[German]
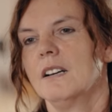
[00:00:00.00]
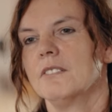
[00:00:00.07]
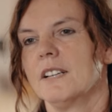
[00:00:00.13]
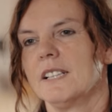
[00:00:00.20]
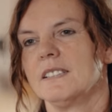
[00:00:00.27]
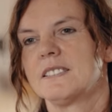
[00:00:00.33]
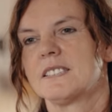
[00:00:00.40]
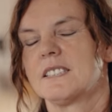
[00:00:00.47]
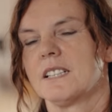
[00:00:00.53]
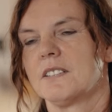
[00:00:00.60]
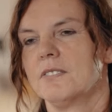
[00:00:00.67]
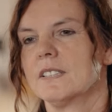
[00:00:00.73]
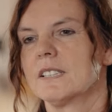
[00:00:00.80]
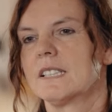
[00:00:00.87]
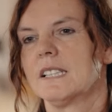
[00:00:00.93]
Wenn es
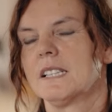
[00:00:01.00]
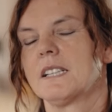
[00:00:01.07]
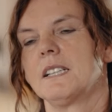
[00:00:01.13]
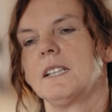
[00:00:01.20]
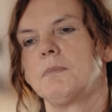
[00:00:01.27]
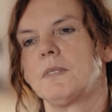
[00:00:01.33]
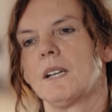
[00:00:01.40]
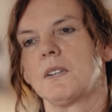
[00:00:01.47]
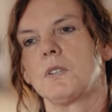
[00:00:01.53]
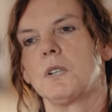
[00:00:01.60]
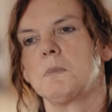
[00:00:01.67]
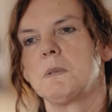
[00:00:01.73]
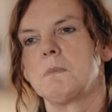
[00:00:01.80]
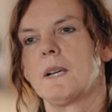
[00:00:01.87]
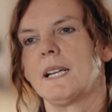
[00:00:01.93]
dich wirklich gibt, dann
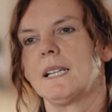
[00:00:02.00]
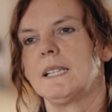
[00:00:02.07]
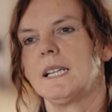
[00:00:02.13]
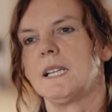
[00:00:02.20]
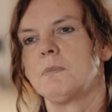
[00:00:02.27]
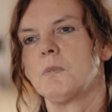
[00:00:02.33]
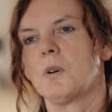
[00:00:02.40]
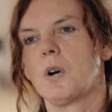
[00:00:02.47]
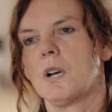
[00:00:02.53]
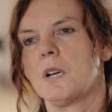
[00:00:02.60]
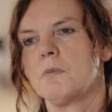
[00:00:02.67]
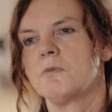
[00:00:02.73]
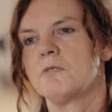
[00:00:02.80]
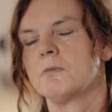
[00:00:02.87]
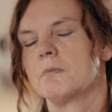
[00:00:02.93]
komme in mein Leben,
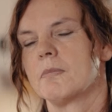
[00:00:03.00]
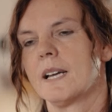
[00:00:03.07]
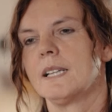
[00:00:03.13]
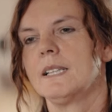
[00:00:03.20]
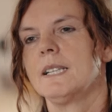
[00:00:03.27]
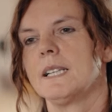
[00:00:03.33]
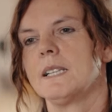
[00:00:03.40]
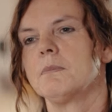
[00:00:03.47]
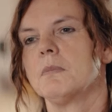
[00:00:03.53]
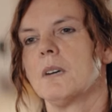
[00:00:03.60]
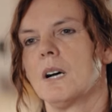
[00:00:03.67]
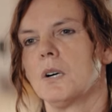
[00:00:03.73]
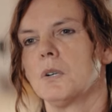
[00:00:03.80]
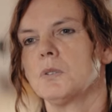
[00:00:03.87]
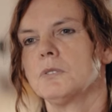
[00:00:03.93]
räum mein Leben
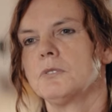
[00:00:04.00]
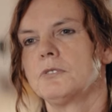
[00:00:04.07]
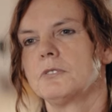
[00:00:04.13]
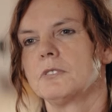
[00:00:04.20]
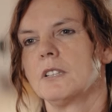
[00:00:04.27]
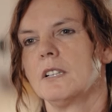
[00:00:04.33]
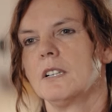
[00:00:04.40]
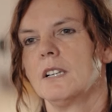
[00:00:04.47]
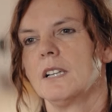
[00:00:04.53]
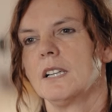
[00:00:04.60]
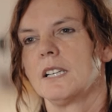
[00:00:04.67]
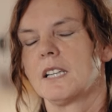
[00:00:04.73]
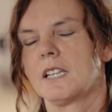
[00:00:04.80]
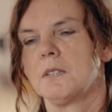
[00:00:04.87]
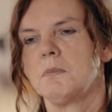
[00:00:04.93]
auf.
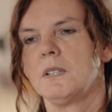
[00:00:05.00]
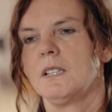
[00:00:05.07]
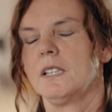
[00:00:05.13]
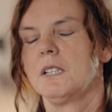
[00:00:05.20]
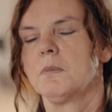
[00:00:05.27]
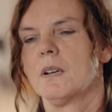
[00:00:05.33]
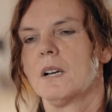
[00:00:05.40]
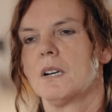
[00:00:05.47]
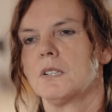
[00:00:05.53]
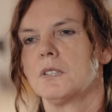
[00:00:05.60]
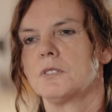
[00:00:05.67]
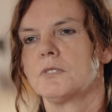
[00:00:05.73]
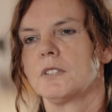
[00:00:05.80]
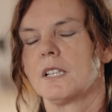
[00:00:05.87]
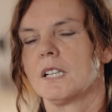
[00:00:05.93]
Ich kenne mich nicht mehr
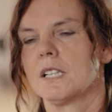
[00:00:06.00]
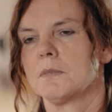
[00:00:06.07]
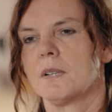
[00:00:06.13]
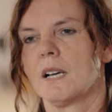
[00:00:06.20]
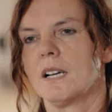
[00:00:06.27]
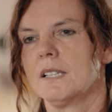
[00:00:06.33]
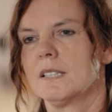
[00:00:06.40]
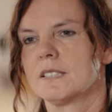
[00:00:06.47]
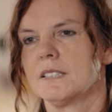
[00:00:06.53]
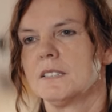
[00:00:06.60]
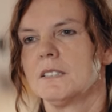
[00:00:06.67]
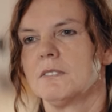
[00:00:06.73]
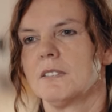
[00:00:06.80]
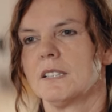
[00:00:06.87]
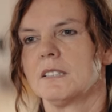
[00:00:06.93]
auf. Ich habe alles an
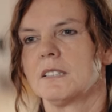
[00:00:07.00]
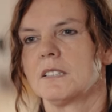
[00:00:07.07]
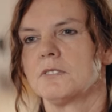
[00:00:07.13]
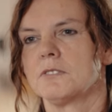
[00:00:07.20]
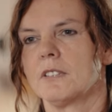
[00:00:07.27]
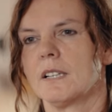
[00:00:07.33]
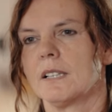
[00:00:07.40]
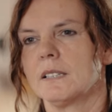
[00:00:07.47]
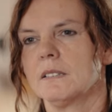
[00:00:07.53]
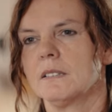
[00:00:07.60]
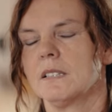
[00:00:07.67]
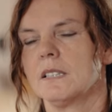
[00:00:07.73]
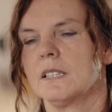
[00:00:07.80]
die Wand gefahren.